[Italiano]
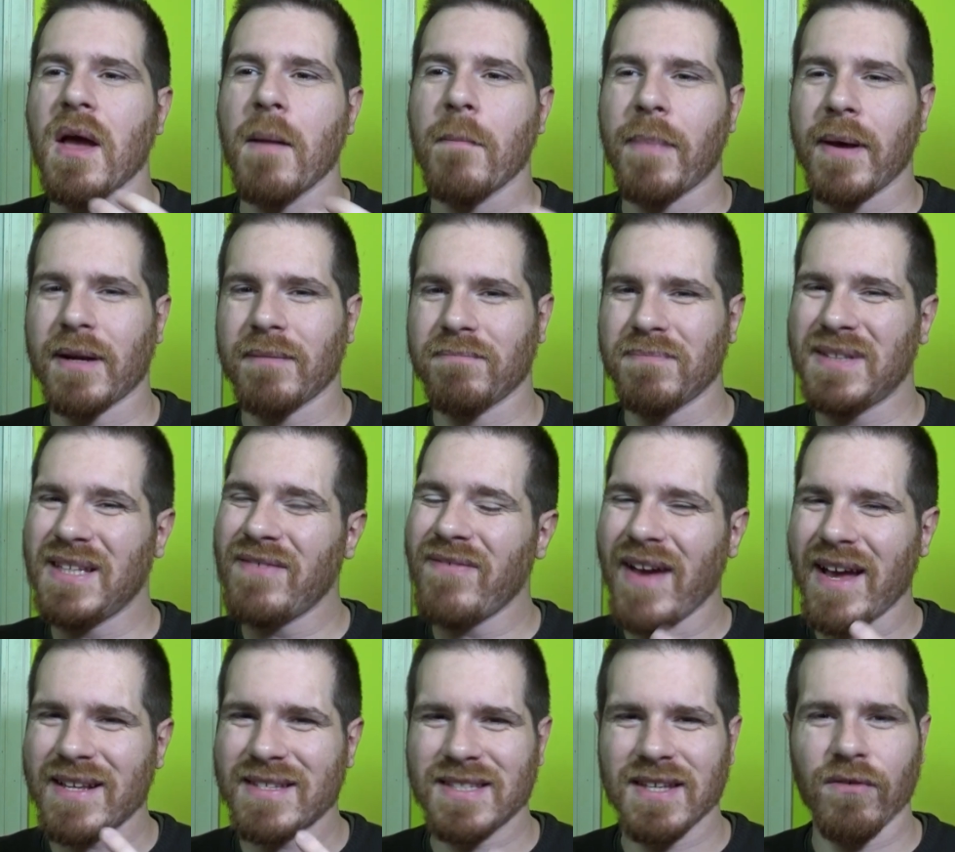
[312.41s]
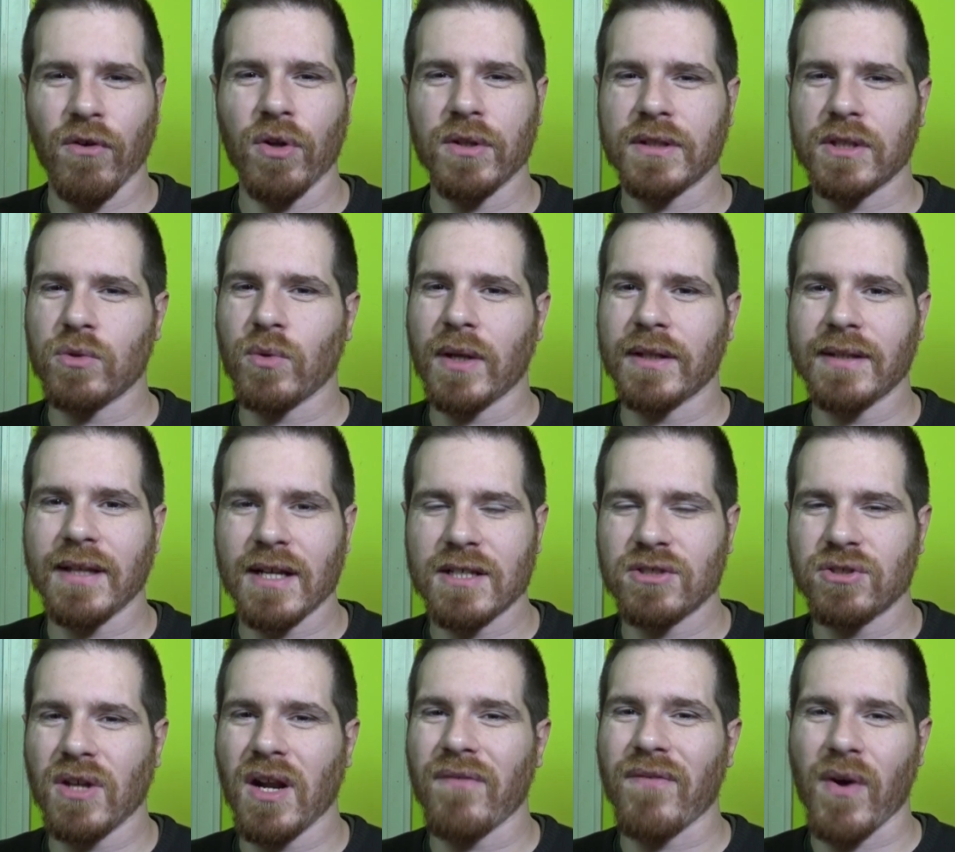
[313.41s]
per diverse volte durante la
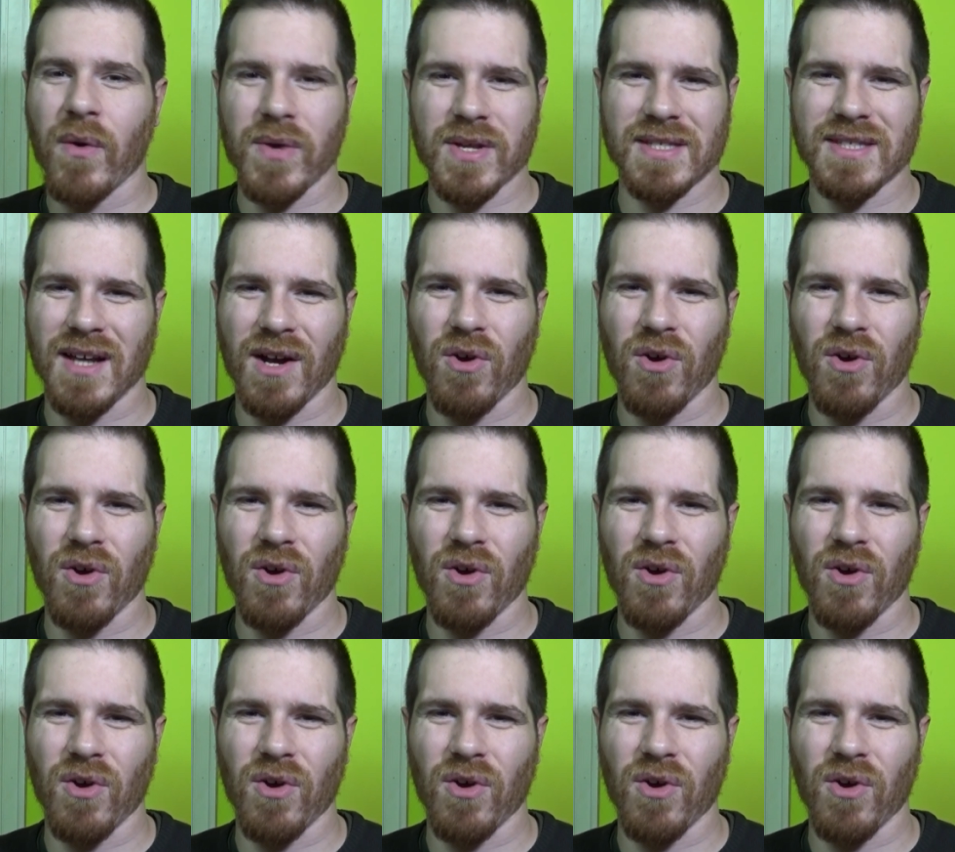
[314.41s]
storia fa questa